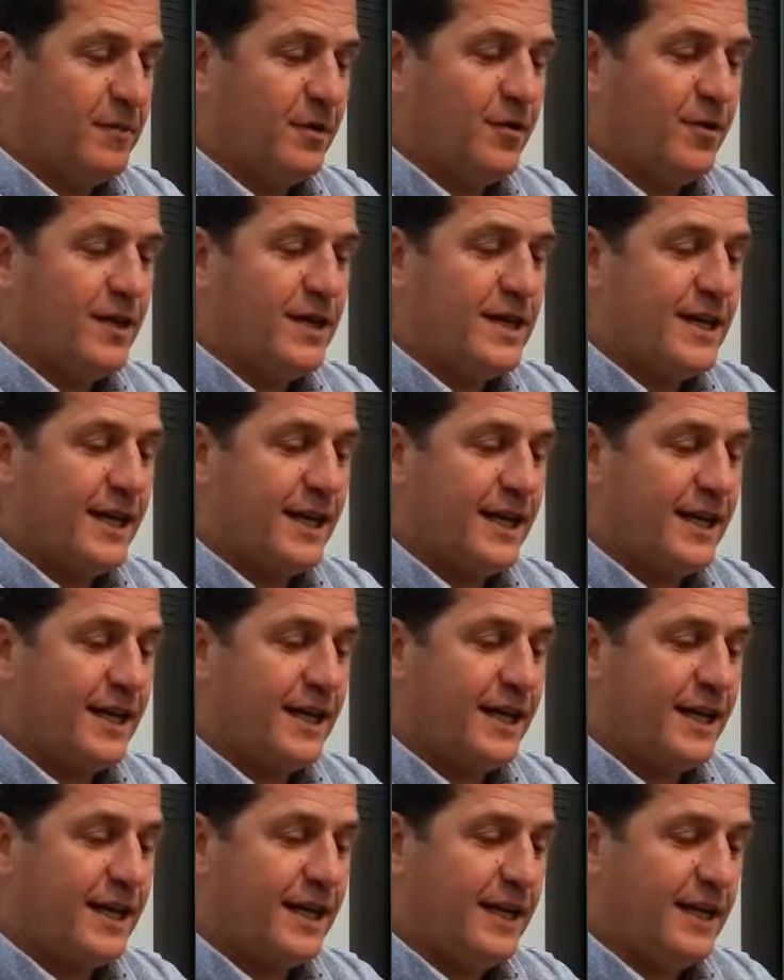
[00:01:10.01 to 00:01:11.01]
pero en líneas
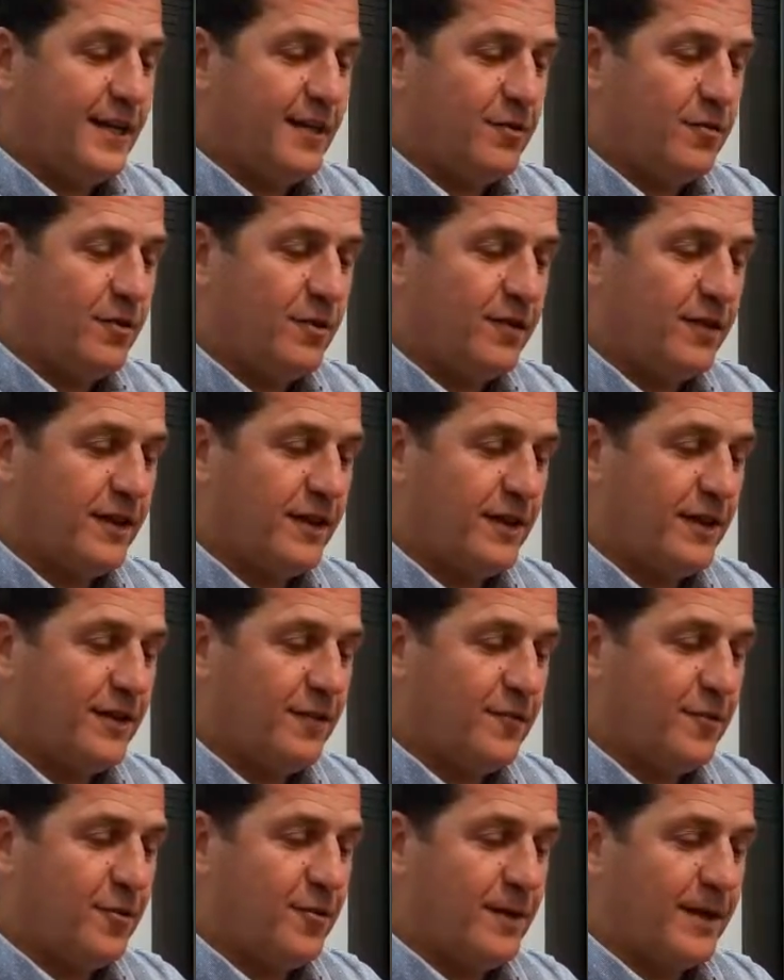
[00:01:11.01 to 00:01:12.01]
generales uno,
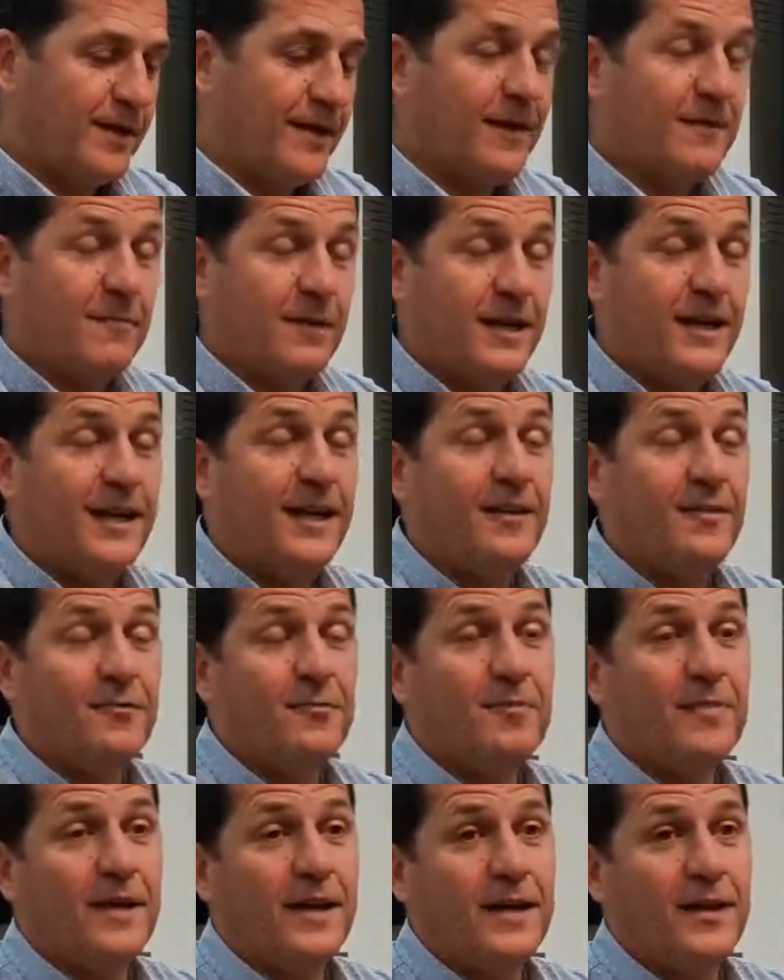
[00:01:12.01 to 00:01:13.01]
se, uno va
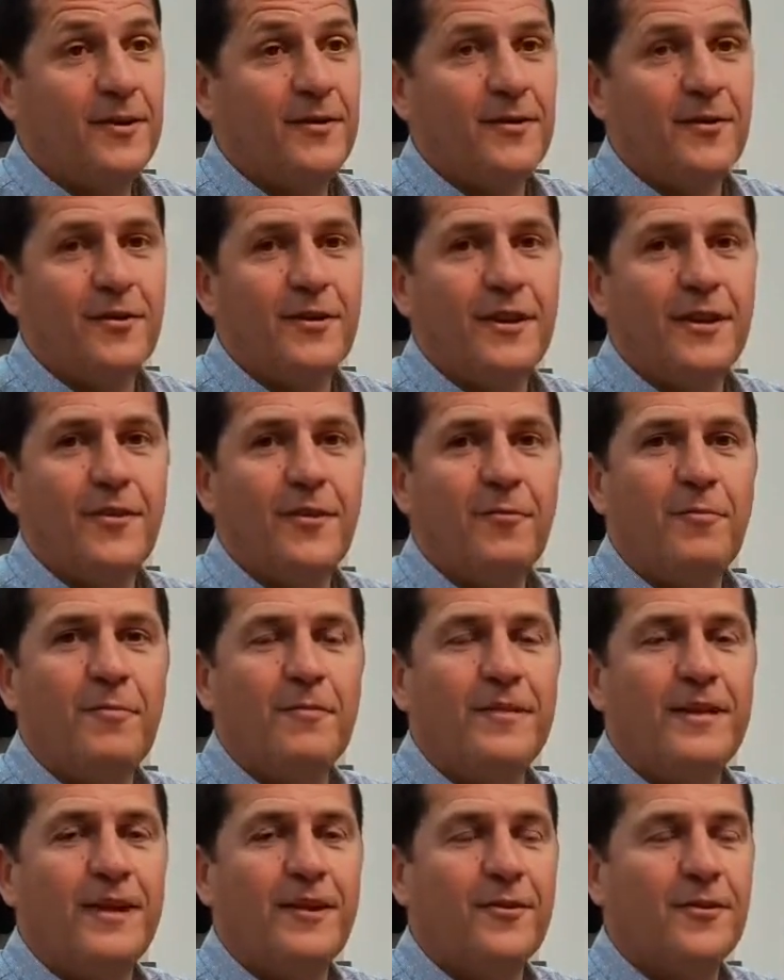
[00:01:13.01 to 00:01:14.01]
terminando un periodo de dos,
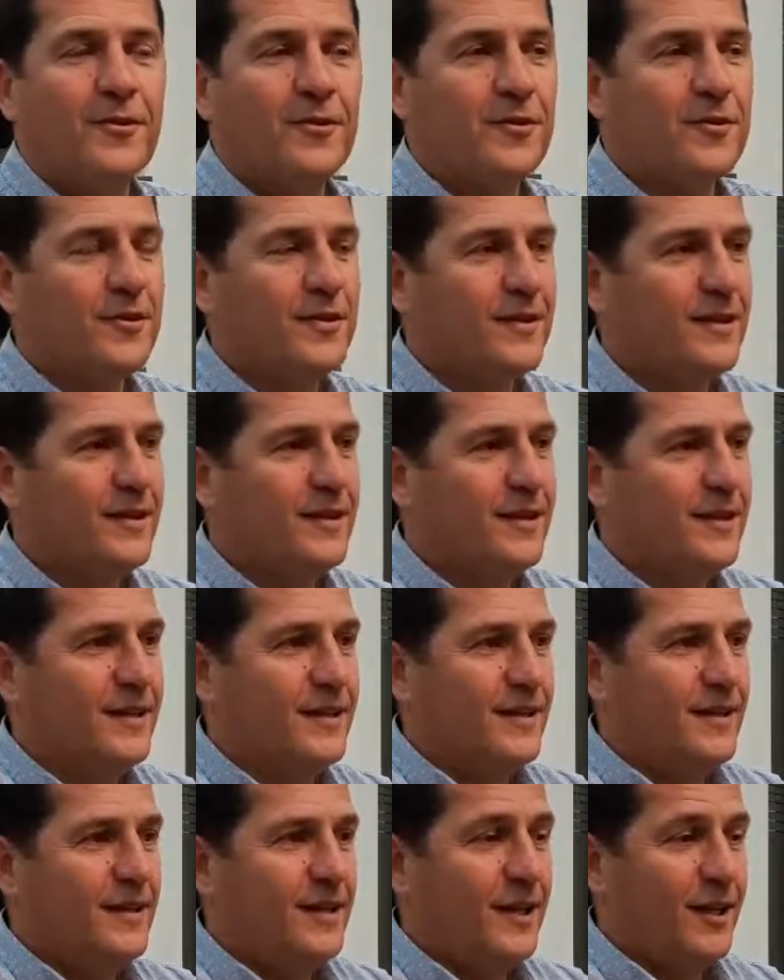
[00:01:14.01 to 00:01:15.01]
de
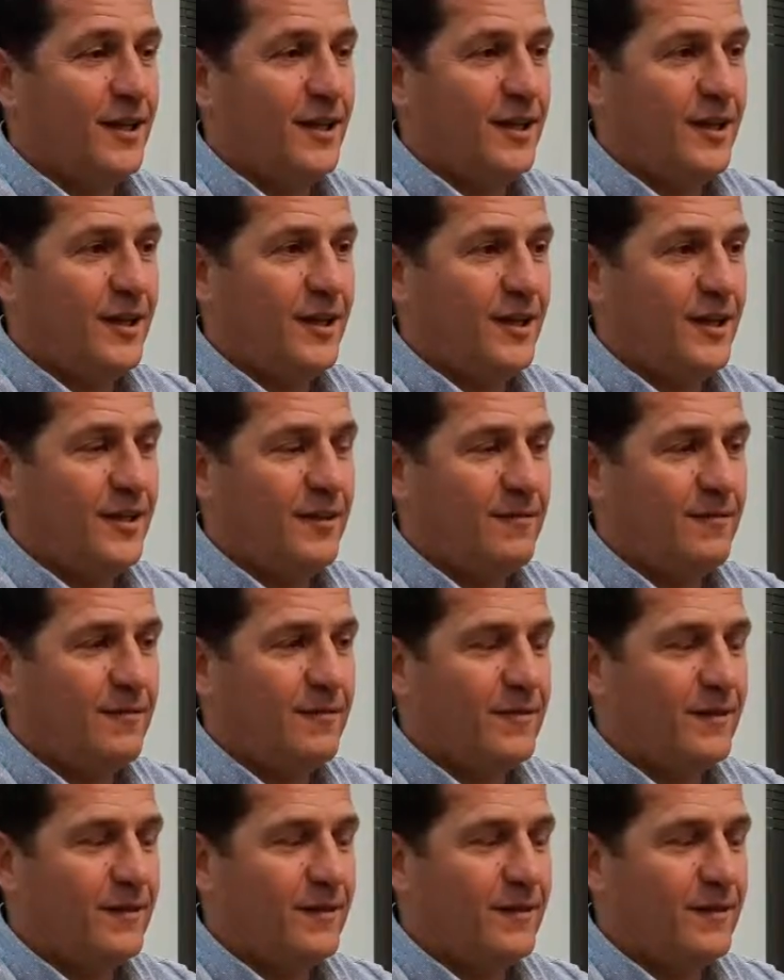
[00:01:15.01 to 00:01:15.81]
de